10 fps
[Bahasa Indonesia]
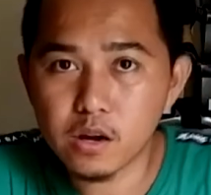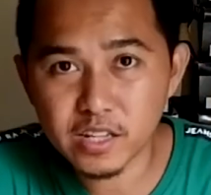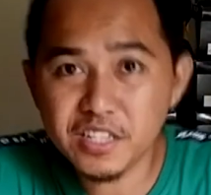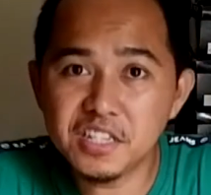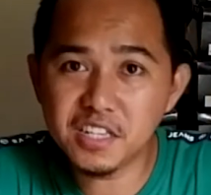
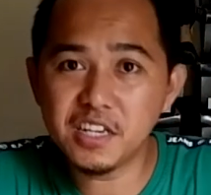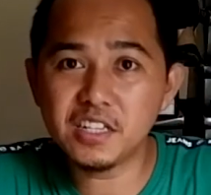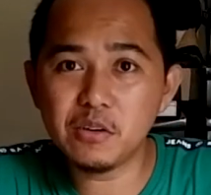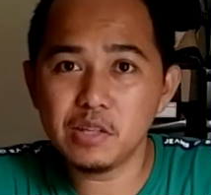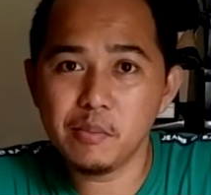Eh, di sini
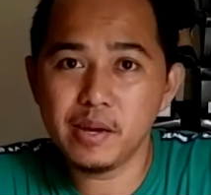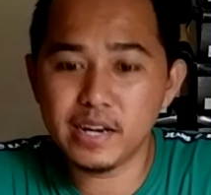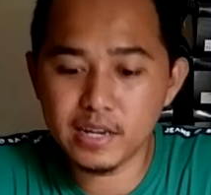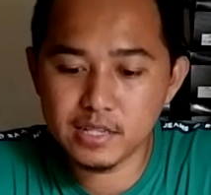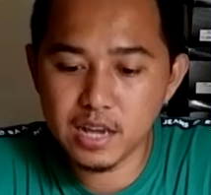kita udah
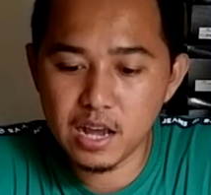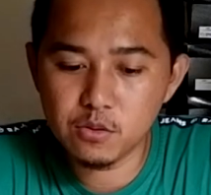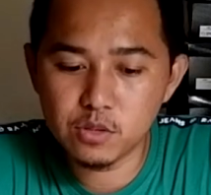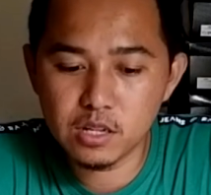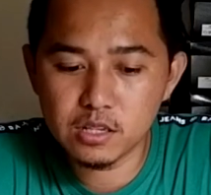beres
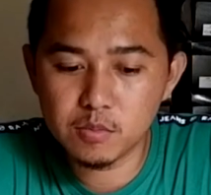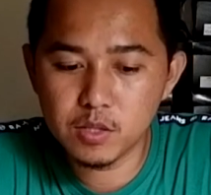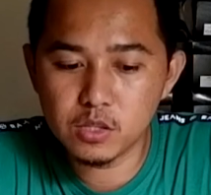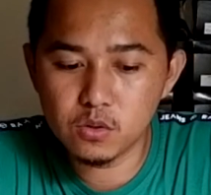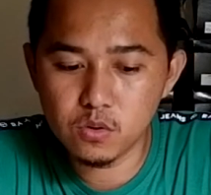ya, udah
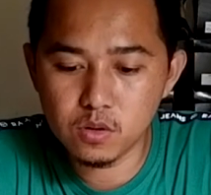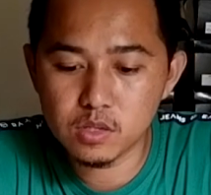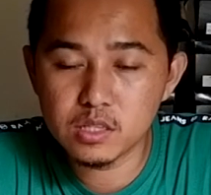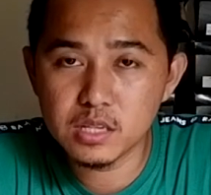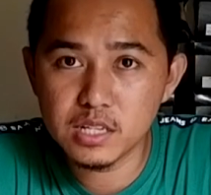terbentuk
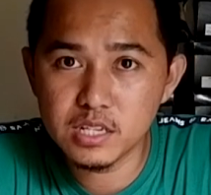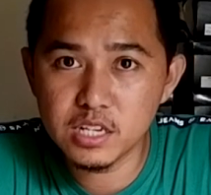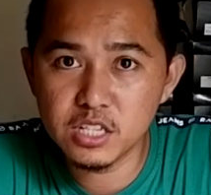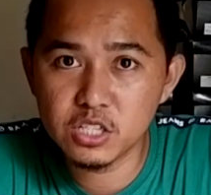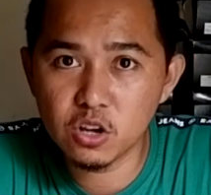
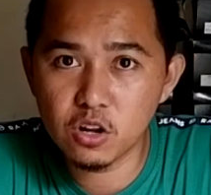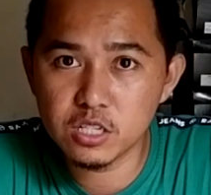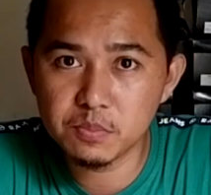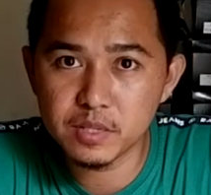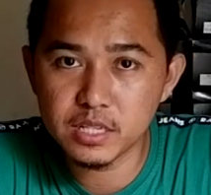jadi insol
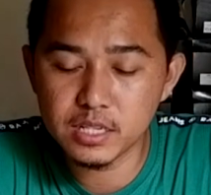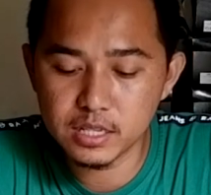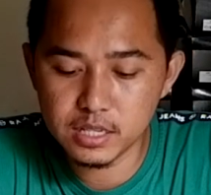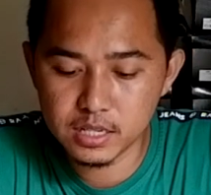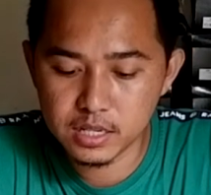seperti
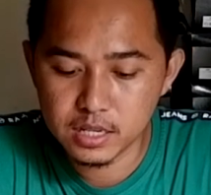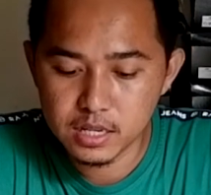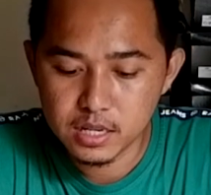ini.